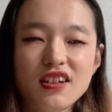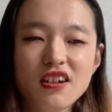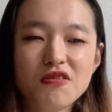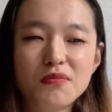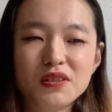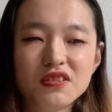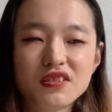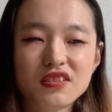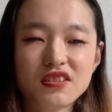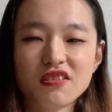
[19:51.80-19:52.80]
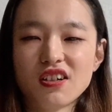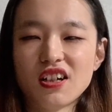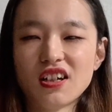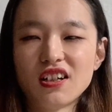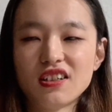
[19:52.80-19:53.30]
へこむと
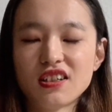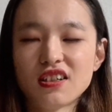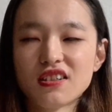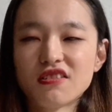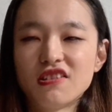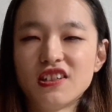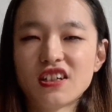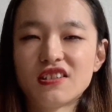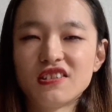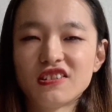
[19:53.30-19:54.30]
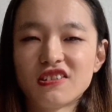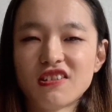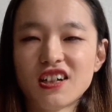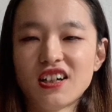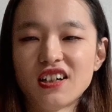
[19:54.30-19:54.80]
かなんかすごい泣くと
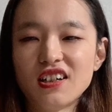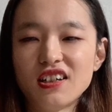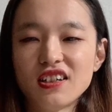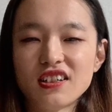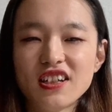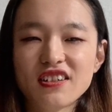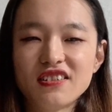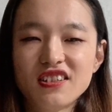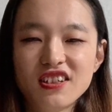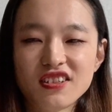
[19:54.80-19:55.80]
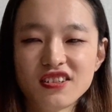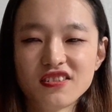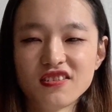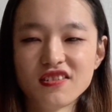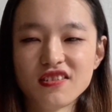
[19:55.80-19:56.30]
か逆にそ
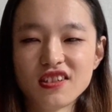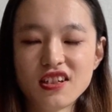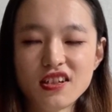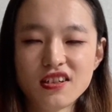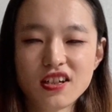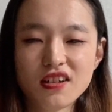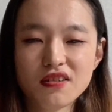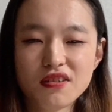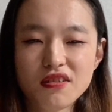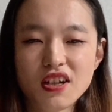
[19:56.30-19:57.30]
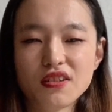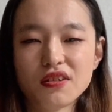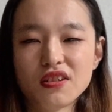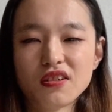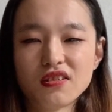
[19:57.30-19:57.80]
の視覚障害の
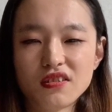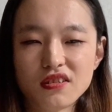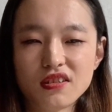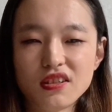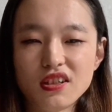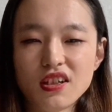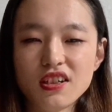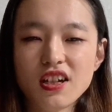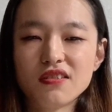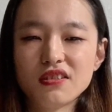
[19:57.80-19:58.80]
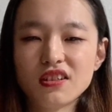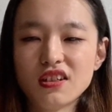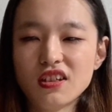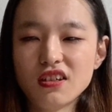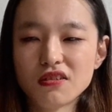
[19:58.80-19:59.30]
人のやる
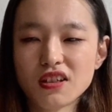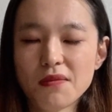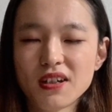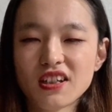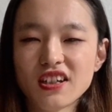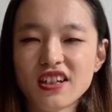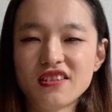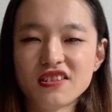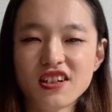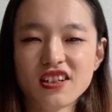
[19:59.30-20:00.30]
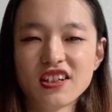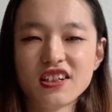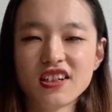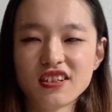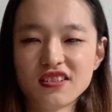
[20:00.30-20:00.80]
気を妨るじゃない
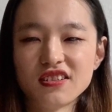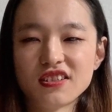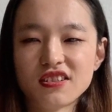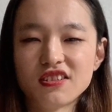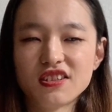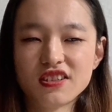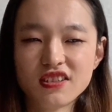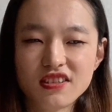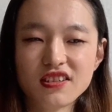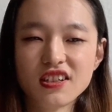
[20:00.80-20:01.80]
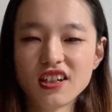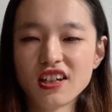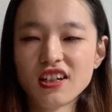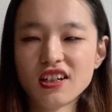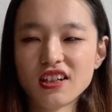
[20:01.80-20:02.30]
けどそういう
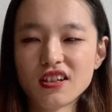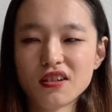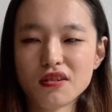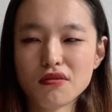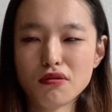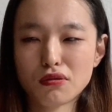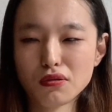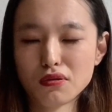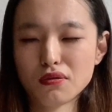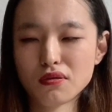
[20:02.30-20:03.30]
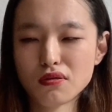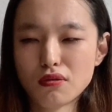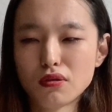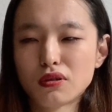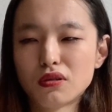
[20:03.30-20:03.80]
こと
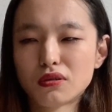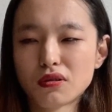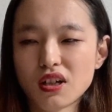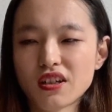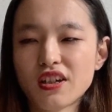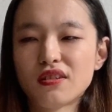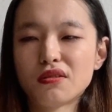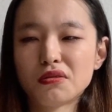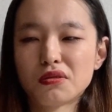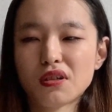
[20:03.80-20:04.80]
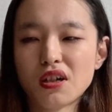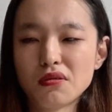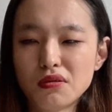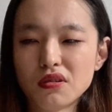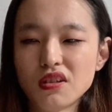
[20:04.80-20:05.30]
行動とか言動とか
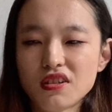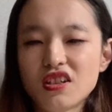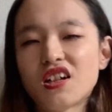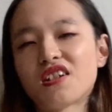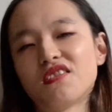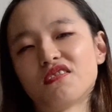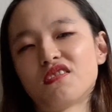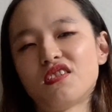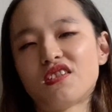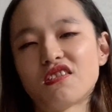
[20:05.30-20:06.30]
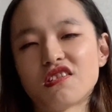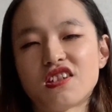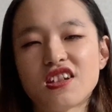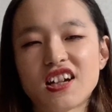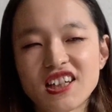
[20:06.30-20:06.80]
をしないようにしてほ
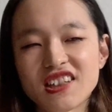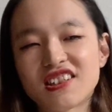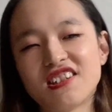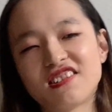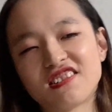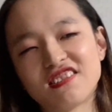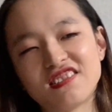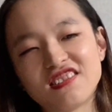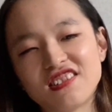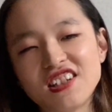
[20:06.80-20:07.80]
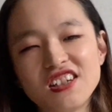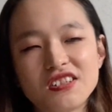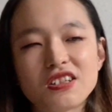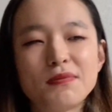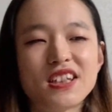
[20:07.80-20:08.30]
しいかなっていうのを
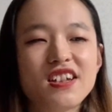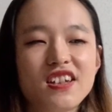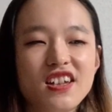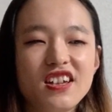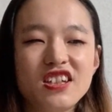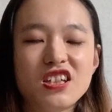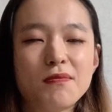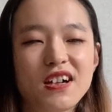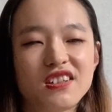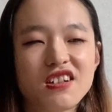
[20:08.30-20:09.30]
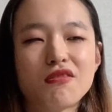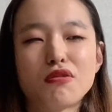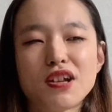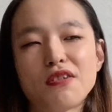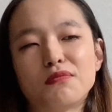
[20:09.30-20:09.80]
含めて一番に
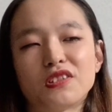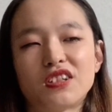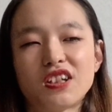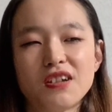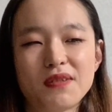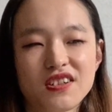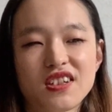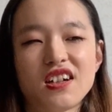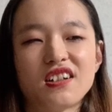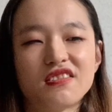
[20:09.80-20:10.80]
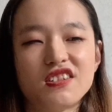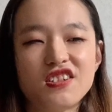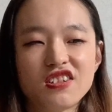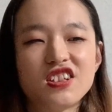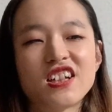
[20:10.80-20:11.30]
これを持ってきましたあの一
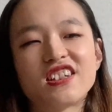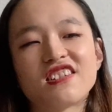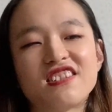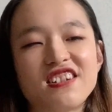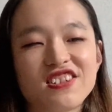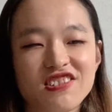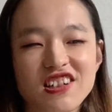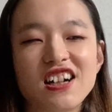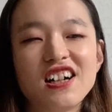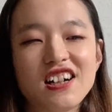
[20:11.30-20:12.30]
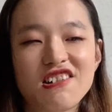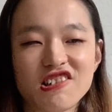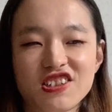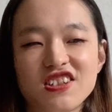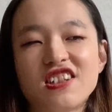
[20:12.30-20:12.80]
緒に泣いてくれる人が
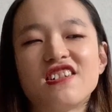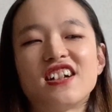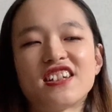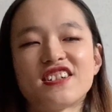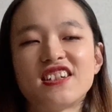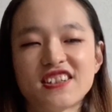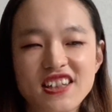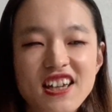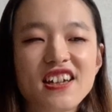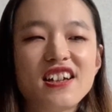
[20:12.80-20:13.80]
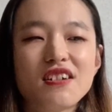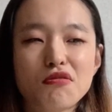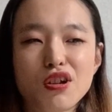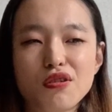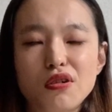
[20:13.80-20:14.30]
欲しいっていう話ですね
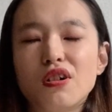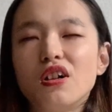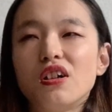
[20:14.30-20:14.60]
これを